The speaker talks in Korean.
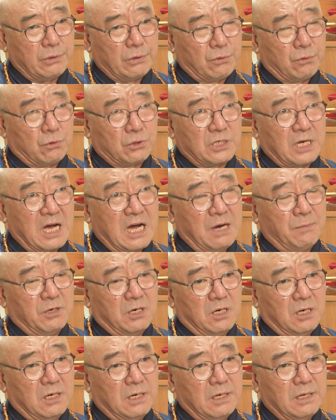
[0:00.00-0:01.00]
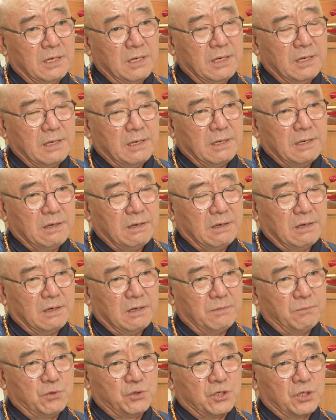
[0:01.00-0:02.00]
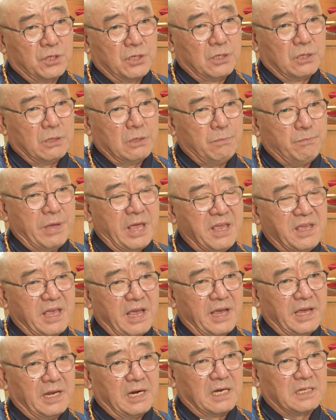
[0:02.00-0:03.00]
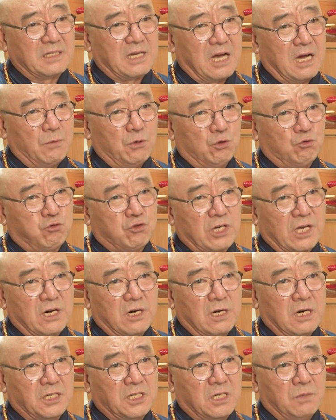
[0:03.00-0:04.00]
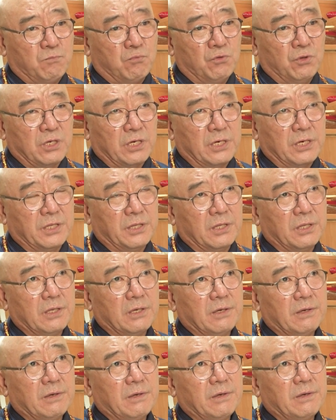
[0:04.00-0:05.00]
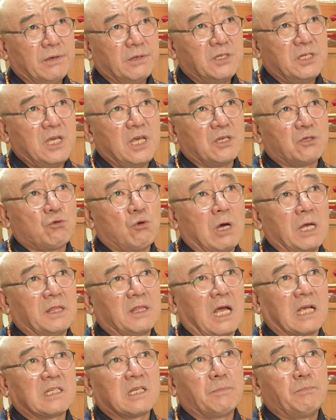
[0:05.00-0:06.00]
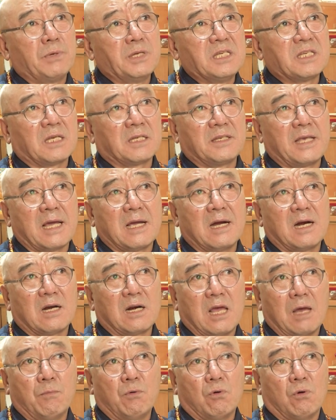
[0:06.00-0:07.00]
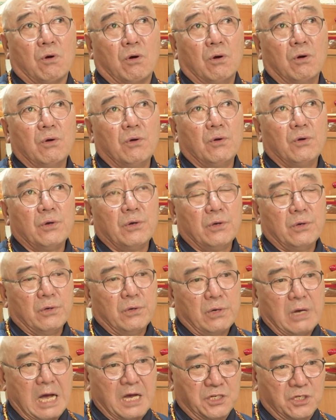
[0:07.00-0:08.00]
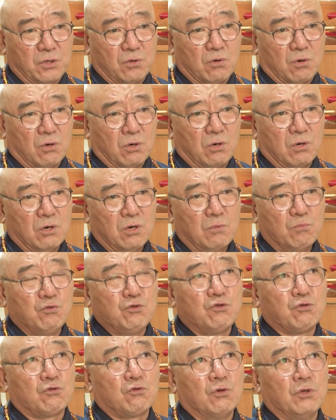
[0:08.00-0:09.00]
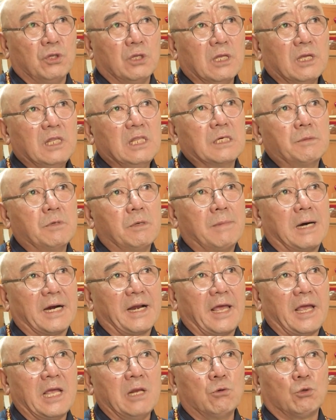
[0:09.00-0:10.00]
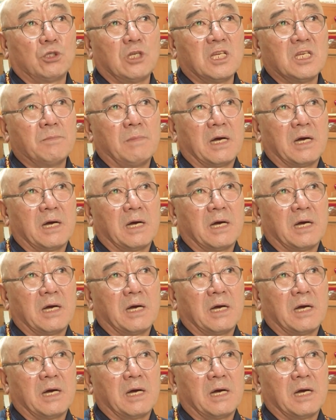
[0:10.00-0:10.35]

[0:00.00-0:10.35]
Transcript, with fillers: 그리고 사업을 무슨 빙계이나 사업을 투자를 하실 분들은 최소한 다섯 번 이상 생각을 해보고 하시고 무조건 너무 말에 해혹되지